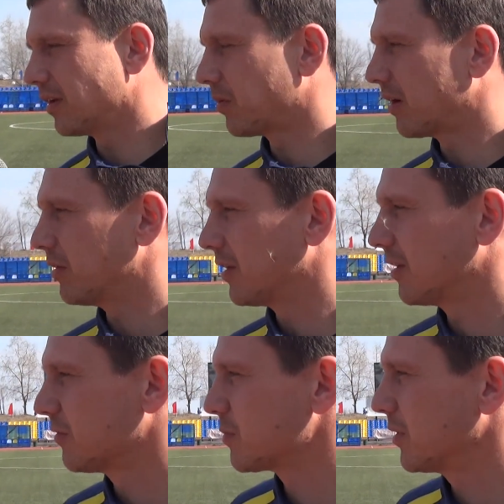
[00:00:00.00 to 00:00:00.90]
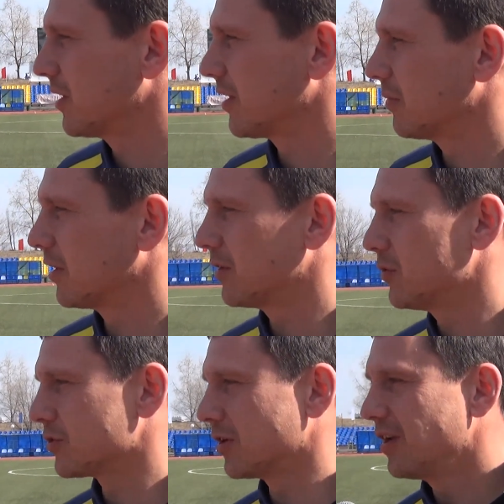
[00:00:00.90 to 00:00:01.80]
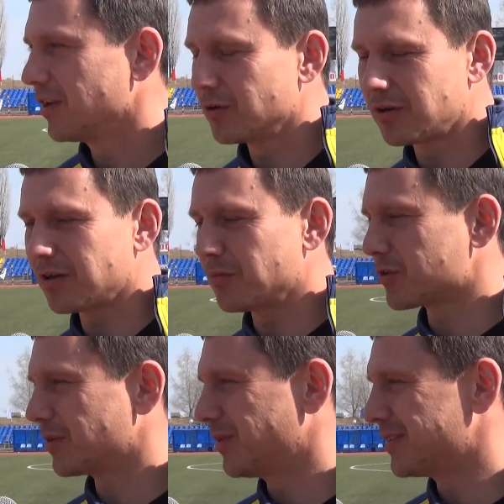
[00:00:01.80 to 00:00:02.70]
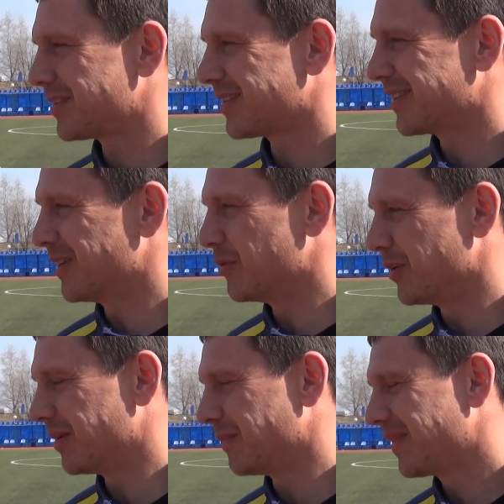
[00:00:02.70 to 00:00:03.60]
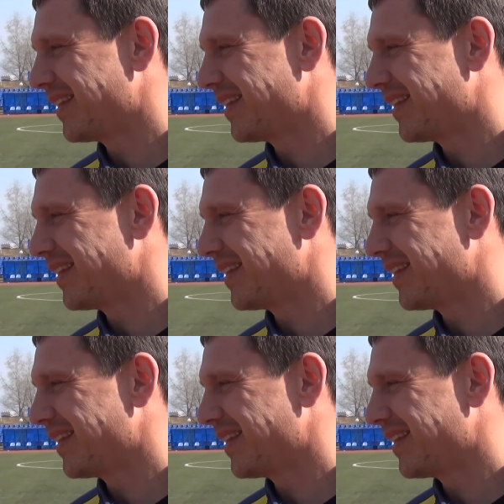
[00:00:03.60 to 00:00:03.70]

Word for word: направлена на воспитание молодежи, то как можно быть довольным?